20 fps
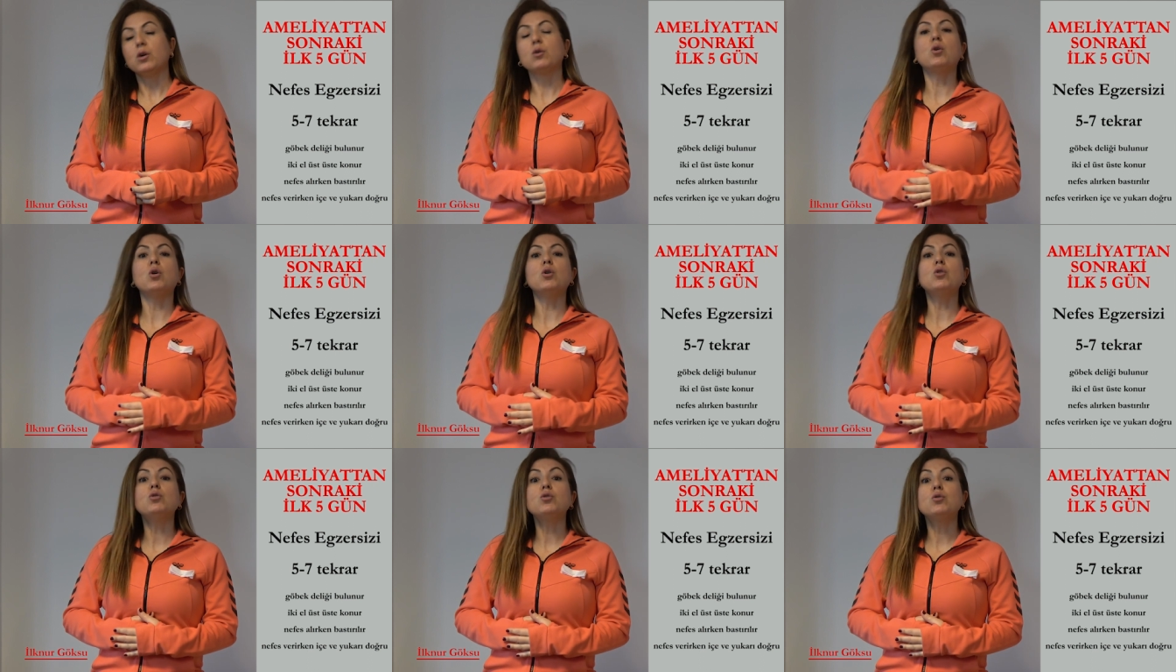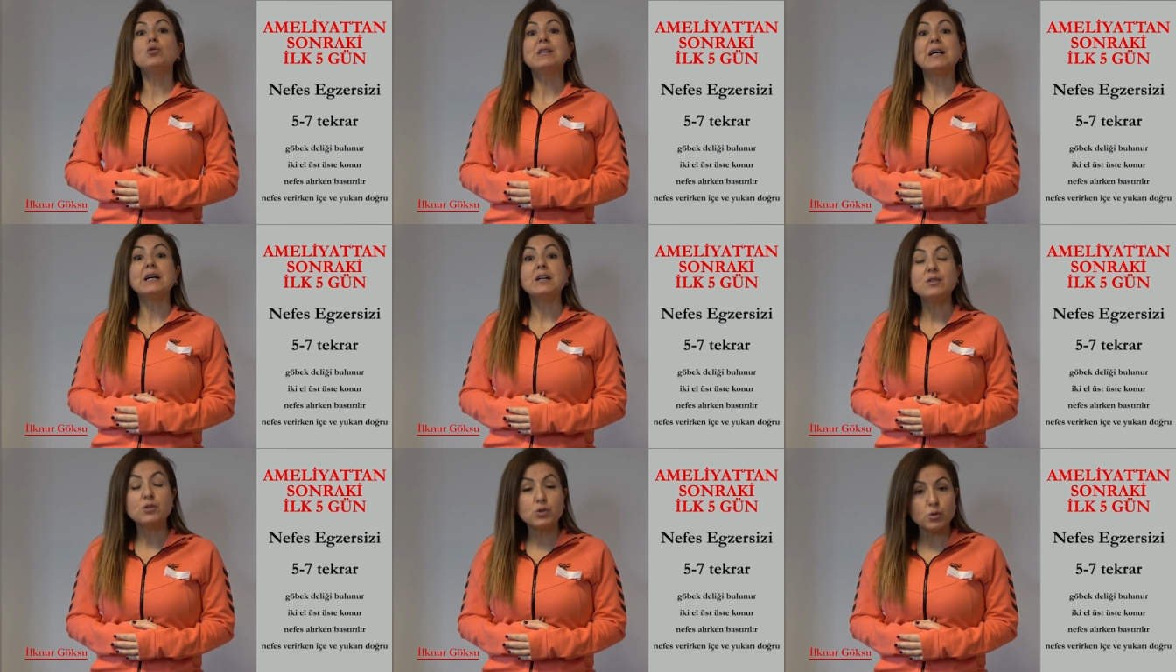
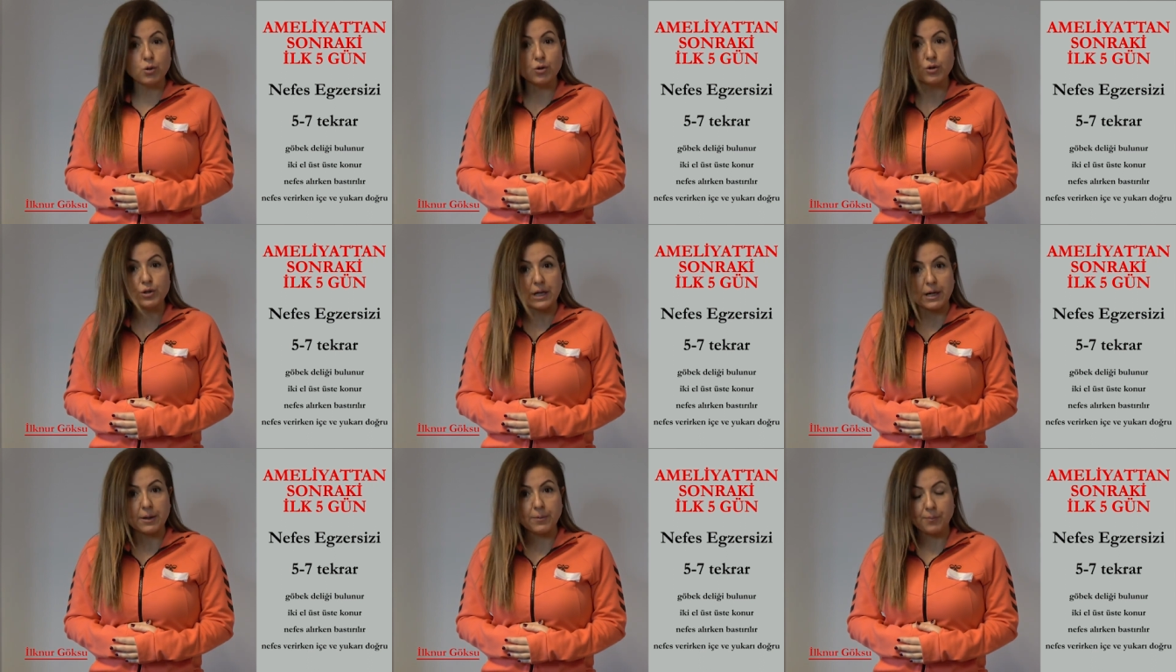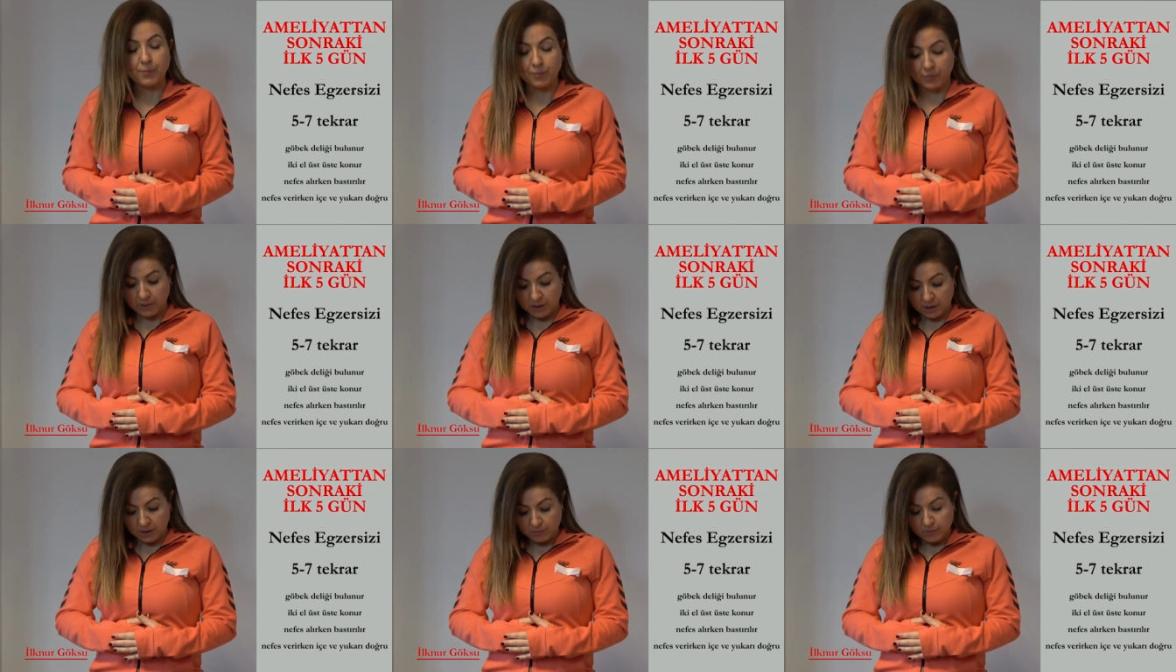Koyduktan sonra
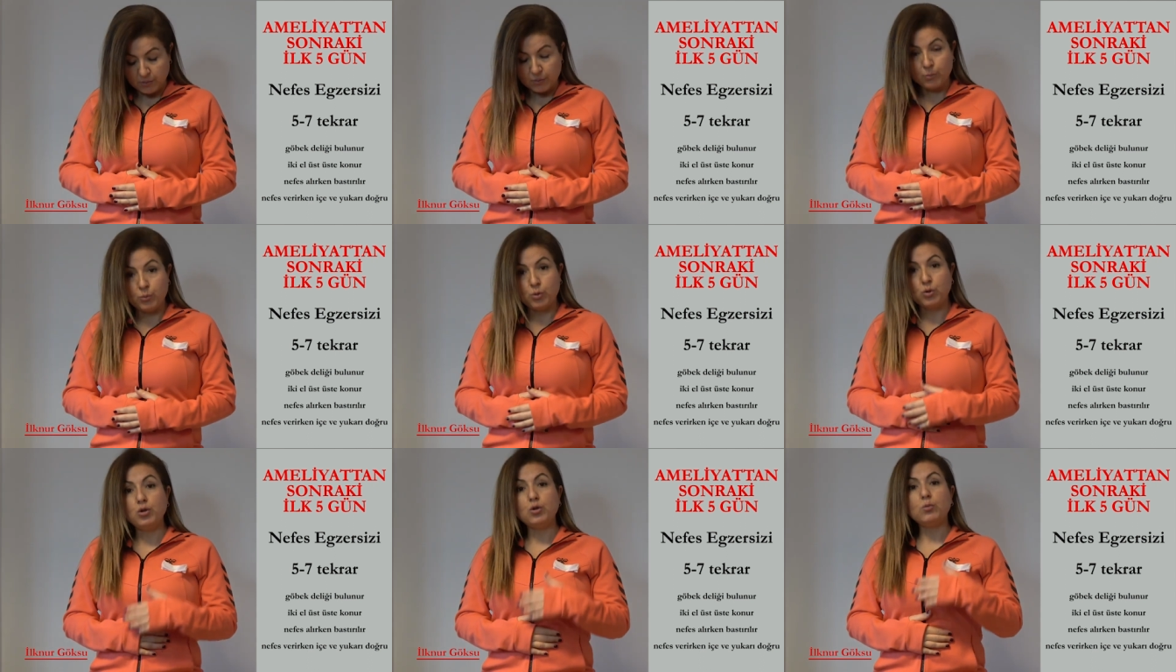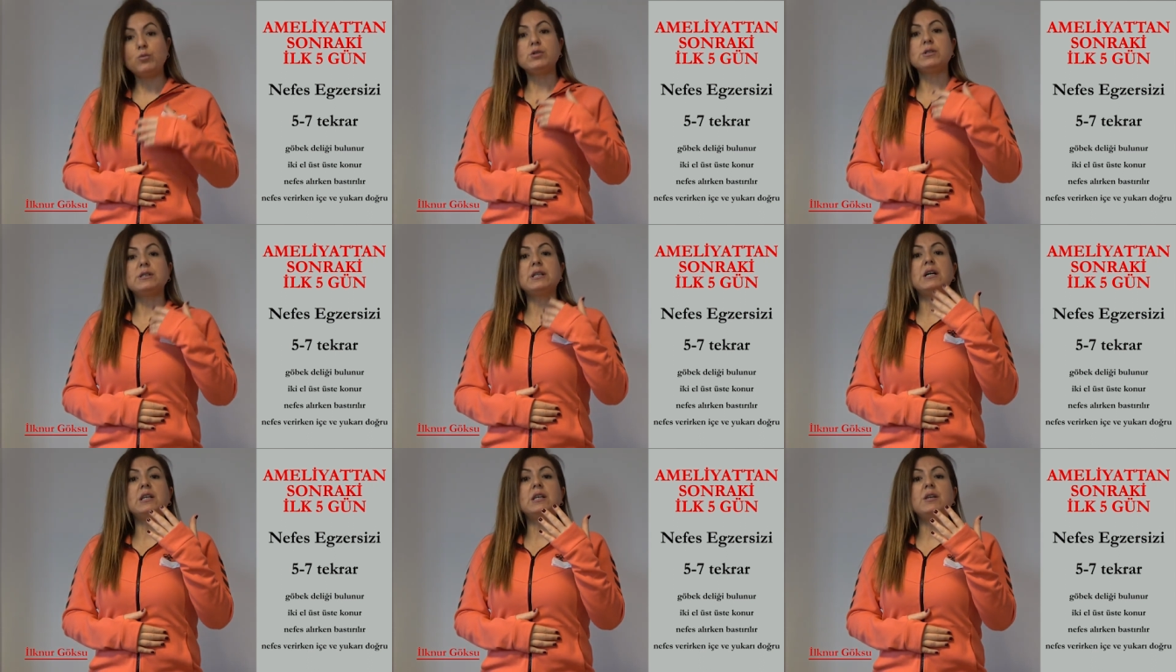
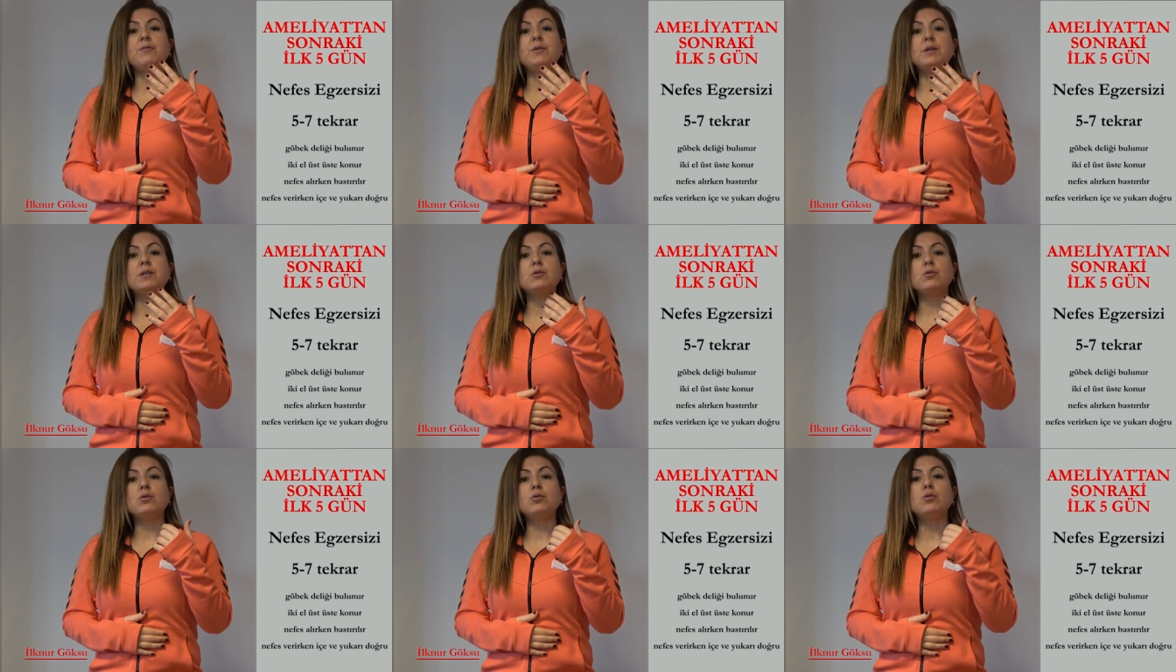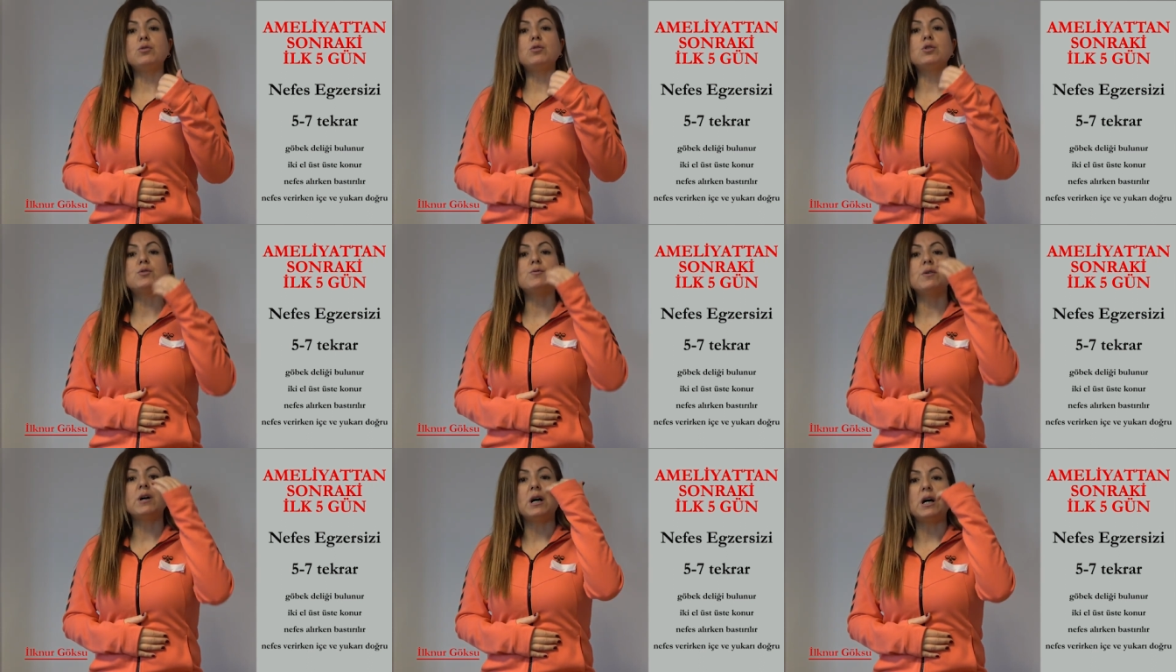burnumuzdan nefes
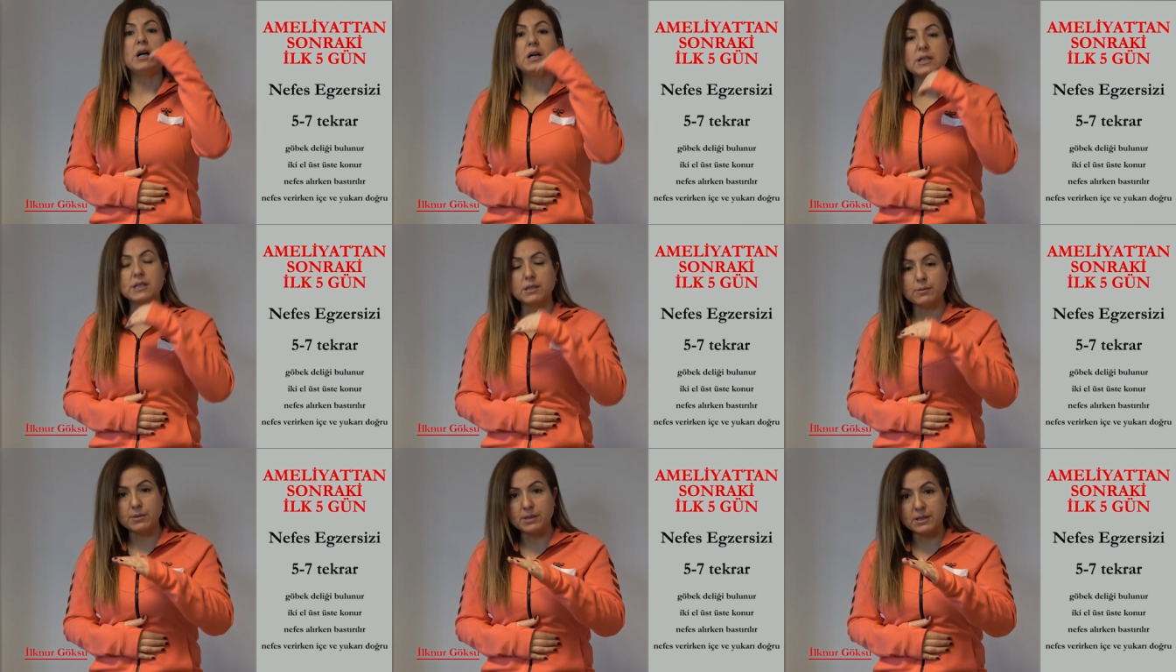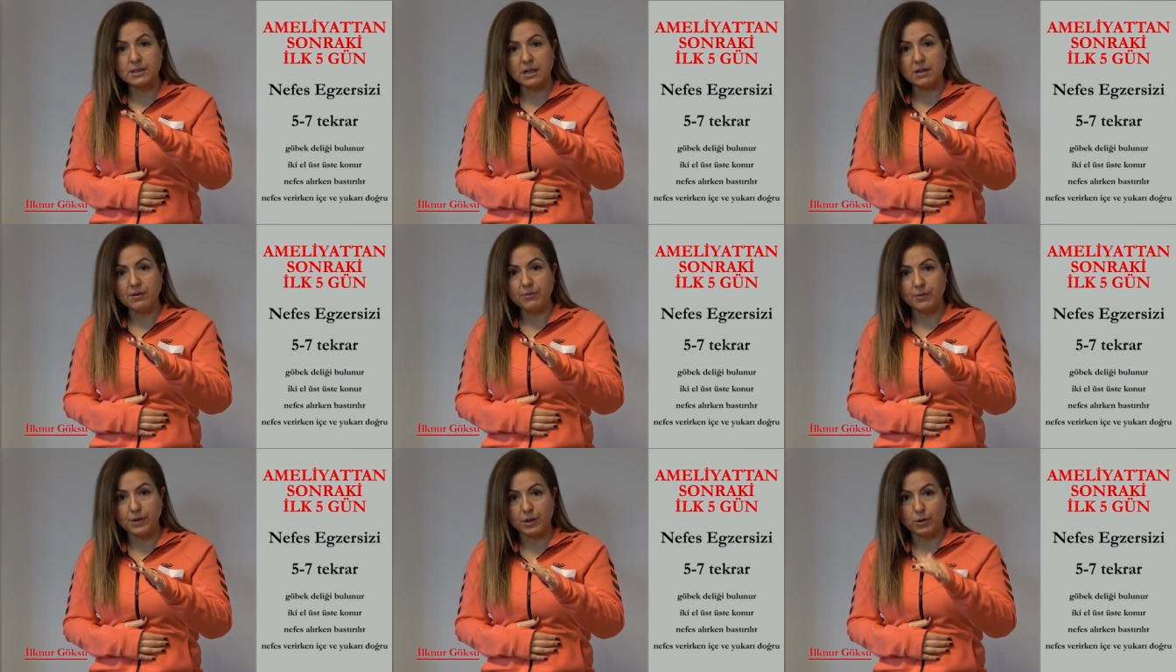alıyoruz ve
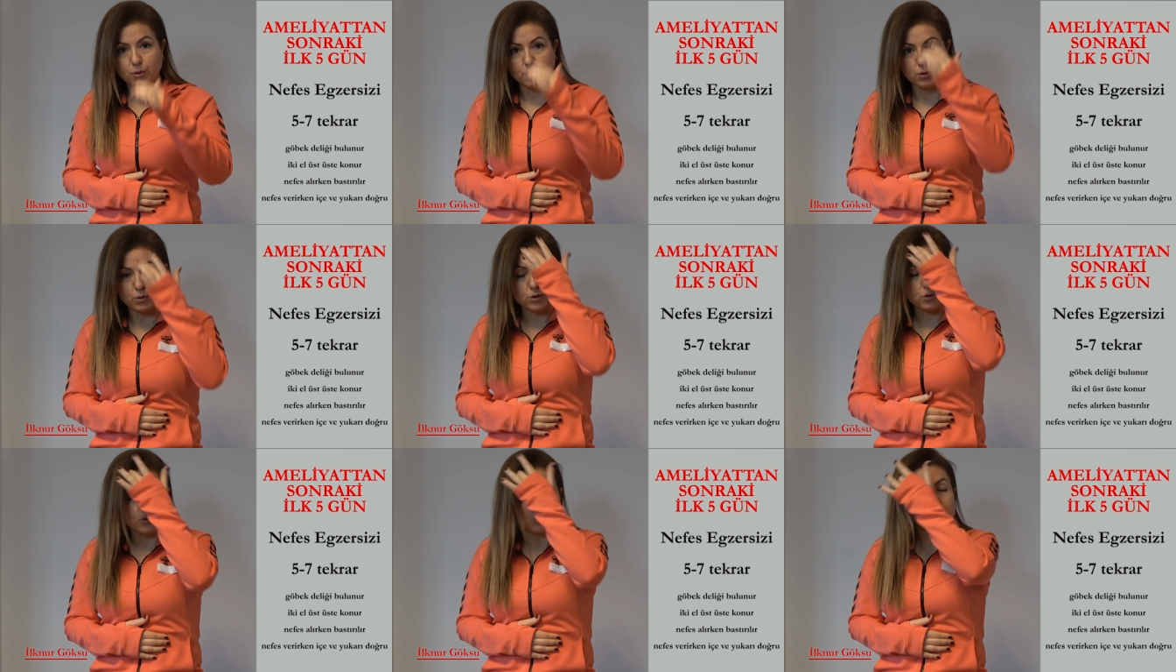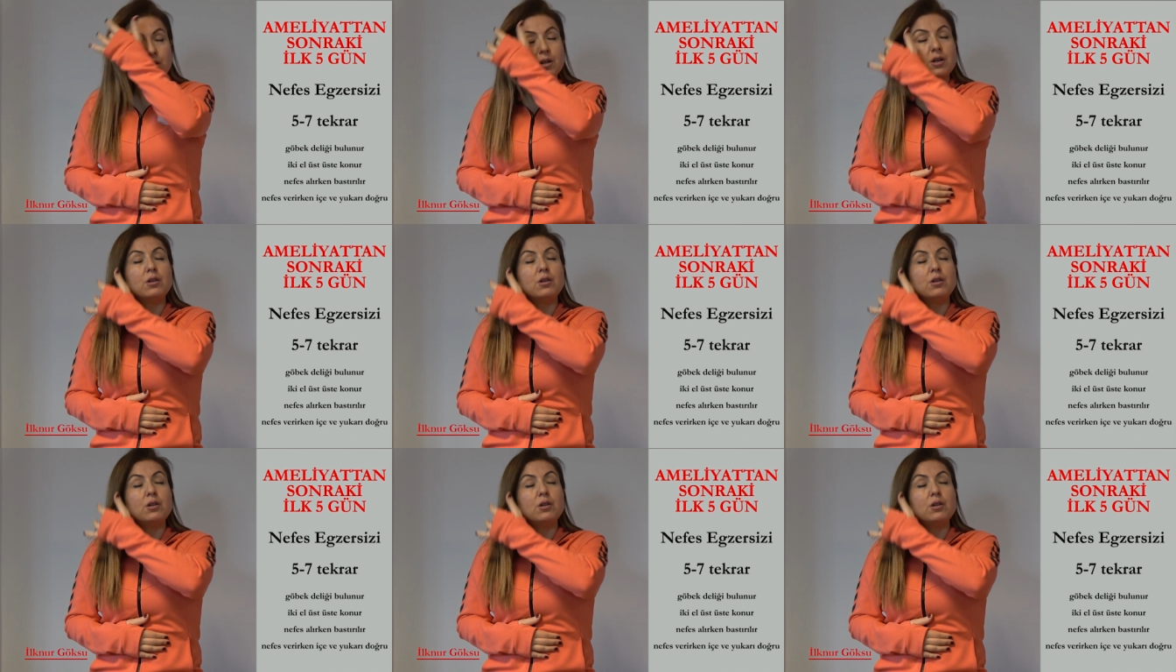ağzımızdan veriyoruz.